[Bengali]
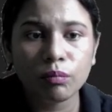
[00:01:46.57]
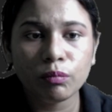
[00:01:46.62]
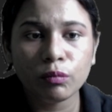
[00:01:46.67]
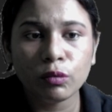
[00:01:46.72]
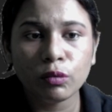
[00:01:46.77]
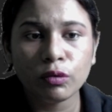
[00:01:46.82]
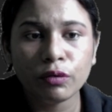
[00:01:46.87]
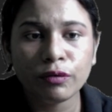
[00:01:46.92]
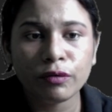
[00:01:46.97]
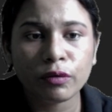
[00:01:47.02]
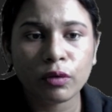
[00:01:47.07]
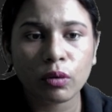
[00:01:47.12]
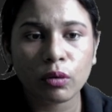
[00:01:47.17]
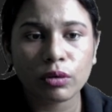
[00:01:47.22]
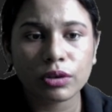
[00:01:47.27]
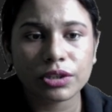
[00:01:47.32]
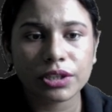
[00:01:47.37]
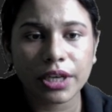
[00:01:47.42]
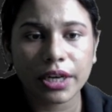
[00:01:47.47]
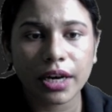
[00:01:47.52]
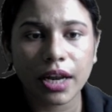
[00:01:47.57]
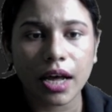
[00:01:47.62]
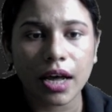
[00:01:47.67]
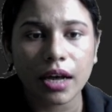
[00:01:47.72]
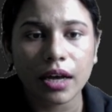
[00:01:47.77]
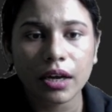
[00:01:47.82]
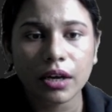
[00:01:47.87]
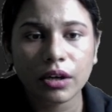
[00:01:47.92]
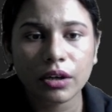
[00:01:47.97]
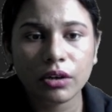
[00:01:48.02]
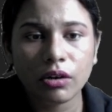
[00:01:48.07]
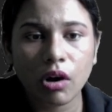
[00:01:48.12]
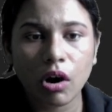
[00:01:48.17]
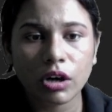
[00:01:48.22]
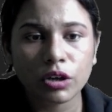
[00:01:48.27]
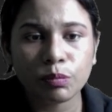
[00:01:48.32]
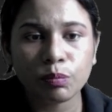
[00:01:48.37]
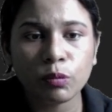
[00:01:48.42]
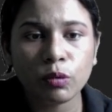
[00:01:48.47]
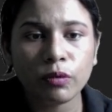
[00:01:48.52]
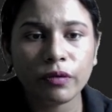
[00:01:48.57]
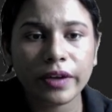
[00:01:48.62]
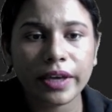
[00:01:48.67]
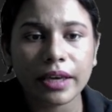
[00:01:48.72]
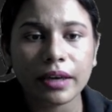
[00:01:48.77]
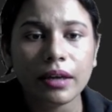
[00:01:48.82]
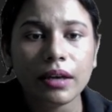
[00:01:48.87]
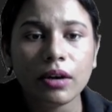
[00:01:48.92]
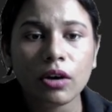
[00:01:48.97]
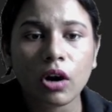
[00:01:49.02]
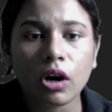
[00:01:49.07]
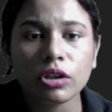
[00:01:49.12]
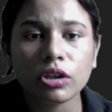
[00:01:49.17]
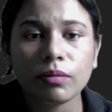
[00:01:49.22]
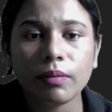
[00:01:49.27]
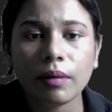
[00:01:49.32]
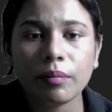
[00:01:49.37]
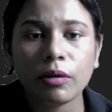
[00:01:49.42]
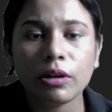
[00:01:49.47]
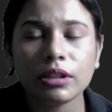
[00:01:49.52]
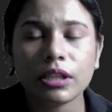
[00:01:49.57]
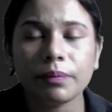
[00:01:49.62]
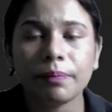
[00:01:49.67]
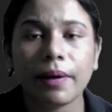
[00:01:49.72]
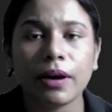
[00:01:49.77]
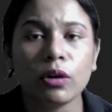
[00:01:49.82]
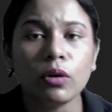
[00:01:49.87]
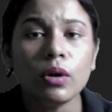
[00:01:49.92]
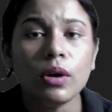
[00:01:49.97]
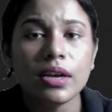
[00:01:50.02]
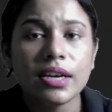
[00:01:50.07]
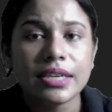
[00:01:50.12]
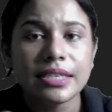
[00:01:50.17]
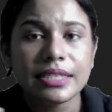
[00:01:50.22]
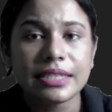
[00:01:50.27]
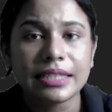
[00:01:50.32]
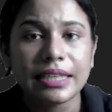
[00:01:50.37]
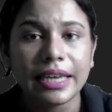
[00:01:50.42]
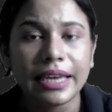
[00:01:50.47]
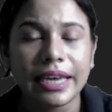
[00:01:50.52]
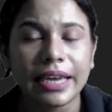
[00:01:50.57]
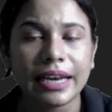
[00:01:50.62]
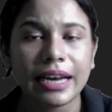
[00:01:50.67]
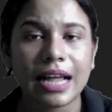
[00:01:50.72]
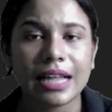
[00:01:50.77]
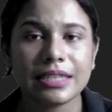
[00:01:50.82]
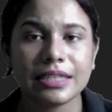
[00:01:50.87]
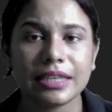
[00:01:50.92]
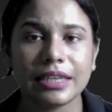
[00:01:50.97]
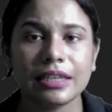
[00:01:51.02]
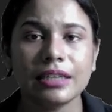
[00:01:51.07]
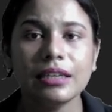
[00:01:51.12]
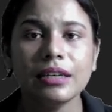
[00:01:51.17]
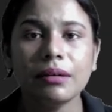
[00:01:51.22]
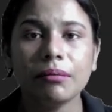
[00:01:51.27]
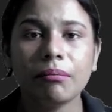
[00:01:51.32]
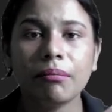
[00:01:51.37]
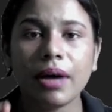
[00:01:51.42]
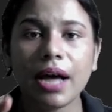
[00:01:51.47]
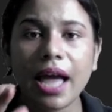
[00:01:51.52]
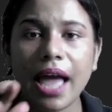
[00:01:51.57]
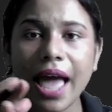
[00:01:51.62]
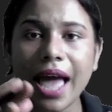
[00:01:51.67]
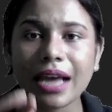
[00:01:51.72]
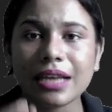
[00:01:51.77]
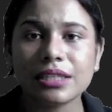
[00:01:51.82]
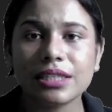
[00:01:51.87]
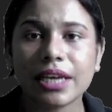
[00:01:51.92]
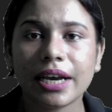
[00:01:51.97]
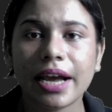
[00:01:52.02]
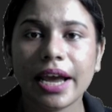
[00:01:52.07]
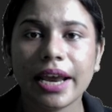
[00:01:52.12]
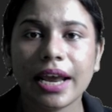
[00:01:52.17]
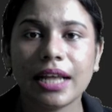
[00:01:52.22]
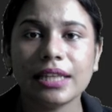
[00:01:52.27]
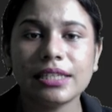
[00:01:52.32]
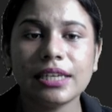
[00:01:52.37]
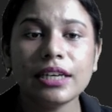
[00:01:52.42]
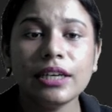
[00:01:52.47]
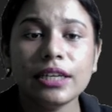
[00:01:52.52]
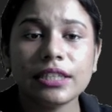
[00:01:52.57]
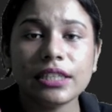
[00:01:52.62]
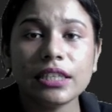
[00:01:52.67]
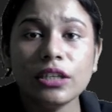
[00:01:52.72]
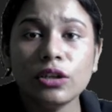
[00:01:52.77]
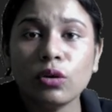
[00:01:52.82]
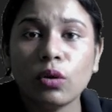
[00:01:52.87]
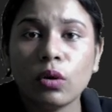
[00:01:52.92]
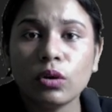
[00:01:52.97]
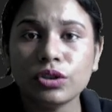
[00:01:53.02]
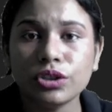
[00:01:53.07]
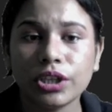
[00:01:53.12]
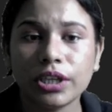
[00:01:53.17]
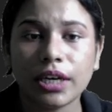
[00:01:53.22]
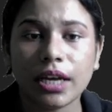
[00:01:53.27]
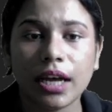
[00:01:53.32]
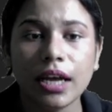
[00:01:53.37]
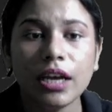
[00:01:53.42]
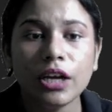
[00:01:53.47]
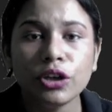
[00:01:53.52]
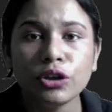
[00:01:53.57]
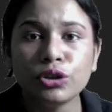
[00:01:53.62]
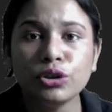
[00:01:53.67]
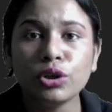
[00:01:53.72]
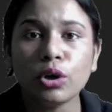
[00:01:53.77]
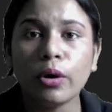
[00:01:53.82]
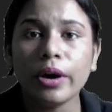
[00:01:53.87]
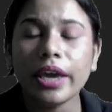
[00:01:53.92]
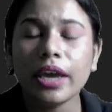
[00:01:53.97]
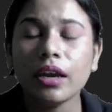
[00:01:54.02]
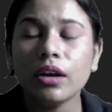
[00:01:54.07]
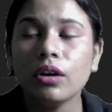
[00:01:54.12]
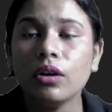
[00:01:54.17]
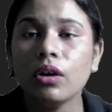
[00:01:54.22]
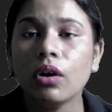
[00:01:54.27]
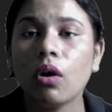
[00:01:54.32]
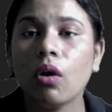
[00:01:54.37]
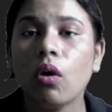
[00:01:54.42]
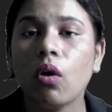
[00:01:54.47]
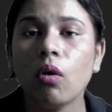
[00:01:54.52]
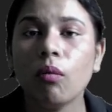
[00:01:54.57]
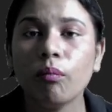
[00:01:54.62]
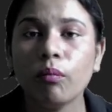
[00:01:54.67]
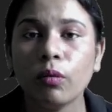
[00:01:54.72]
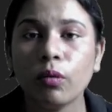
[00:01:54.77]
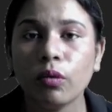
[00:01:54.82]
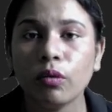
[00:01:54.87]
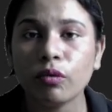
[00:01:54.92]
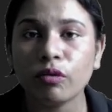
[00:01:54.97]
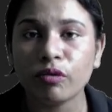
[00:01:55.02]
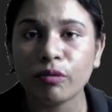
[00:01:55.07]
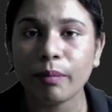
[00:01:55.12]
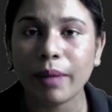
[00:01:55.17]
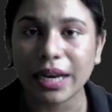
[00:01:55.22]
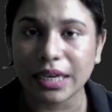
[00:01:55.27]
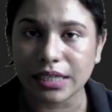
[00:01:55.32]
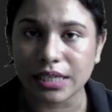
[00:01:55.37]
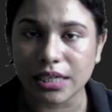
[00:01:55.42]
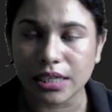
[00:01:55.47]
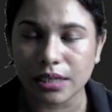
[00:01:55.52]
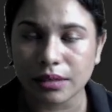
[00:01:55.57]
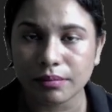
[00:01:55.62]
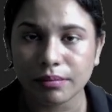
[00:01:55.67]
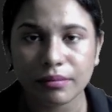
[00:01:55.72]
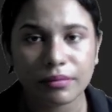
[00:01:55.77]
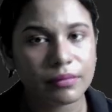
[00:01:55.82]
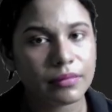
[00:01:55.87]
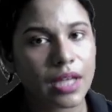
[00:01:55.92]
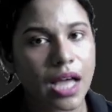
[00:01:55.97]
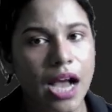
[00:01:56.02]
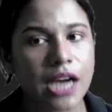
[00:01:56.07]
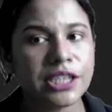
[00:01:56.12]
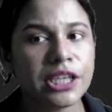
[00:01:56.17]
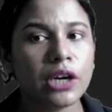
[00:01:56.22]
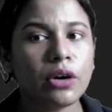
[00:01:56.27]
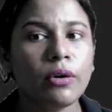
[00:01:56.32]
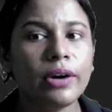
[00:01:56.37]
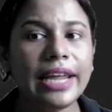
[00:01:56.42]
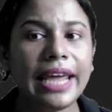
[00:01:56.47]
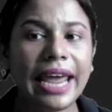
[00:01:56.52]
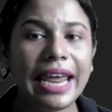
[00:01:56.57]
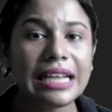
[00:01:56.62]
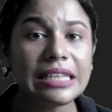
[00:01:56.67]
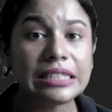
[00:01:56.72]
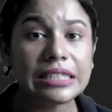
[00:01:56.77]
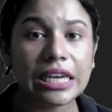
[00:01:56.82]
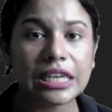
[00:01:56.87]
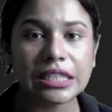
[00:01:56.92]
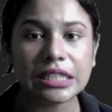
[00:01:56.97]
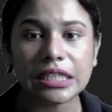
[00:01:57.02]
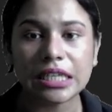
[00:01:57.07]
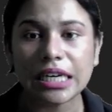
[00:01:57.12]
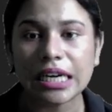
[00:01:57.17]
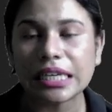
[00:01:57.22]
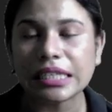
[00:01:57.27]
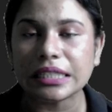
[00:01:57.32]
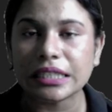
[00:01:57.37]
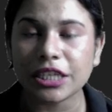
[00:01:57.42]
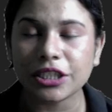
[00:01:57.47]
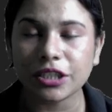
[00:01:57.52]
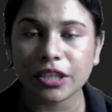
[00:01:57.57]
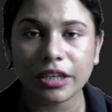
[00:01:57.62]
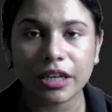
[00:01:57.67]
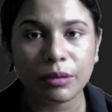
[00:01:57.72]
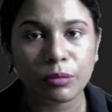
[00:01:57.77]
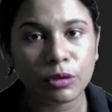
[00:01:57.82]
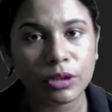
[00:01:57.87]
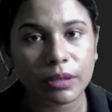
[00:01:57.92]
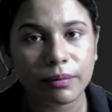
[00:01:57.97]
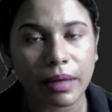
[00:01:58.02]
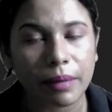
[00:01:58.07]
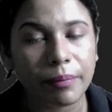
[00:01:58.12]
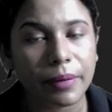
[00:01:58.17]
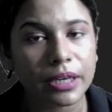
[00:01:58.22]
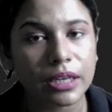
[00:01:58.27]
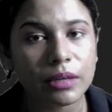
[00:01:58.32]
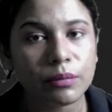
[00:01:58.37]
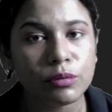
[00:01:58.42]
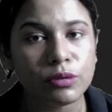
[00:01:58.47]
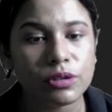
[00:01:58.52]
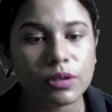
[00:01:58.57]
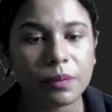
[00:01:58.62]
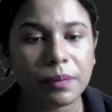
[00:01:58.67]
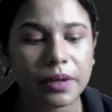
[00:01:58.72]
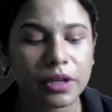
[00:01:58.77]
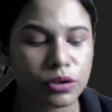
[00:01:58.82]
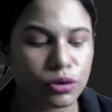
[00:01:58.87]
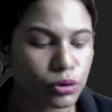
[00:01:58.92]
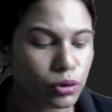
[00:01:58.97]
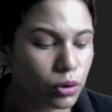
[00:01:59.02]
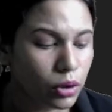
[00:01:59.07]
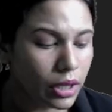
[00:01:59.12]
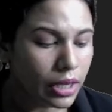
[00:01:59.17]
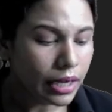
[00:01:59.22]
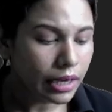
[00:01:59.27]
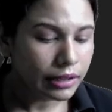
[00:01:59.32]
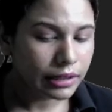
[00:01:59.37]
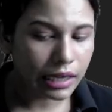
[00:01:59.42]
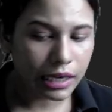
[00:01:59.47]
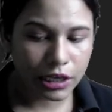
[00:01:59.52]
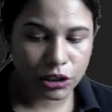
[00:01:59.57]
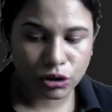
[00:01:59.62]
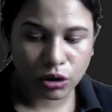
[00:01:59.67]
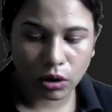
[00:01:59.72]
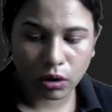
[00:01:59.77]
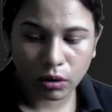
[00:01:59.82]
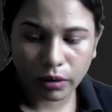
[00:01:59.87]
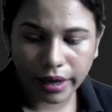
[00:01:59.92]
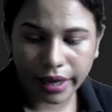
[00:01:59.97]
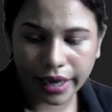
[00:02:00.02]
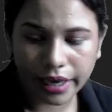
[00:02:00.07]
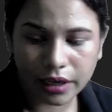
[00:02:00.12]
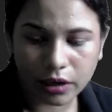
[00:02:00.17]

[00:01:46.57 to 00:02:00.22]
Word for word: মুভ করছে না নট মুভিং অথবা বলতে পারো স্থির আছে বা এক জায়গায় আছে যেটা নড়ছে না শোয়িং নো মুভমেন্ট আশা করি এই স্টেশনারি আর স্টেশনারির মধ্যে ব্যাপারটা বুঝতে পেরেছো তাহলে চলো এই